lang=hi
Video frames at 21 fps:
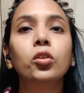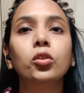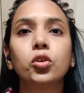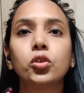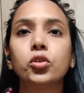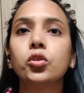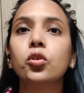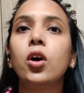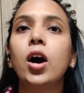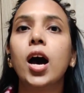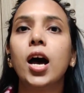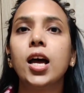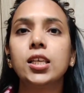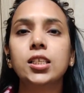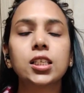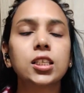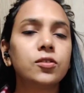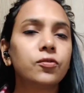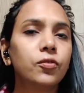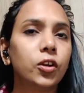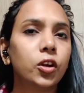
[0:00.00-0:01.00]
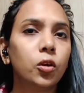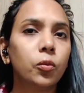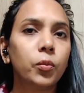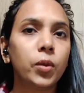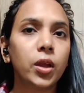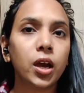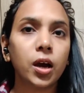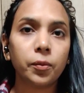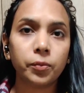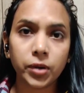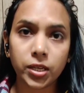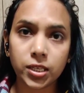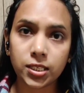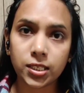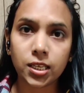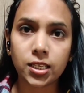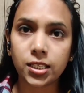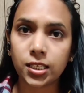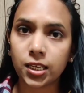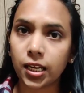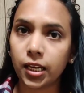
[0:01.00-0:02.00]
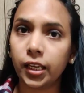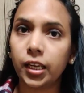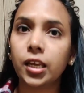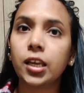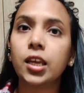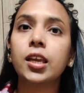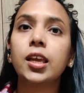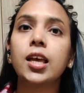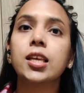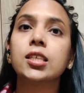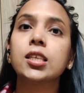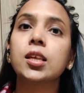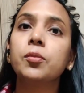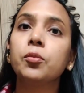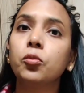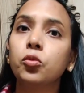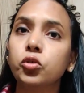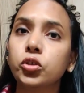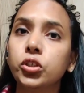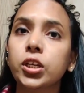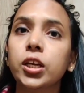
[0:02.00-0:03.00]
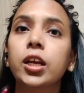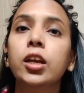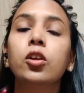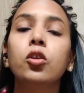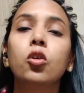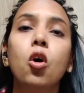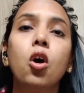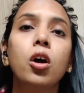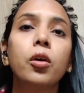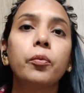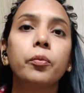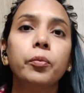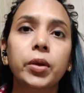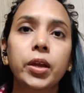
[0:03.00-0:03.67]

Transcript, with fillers: दोस्तों आज के इस वीडियो में हम डिस्कस करेंगे कि कैसे मुझे नॉक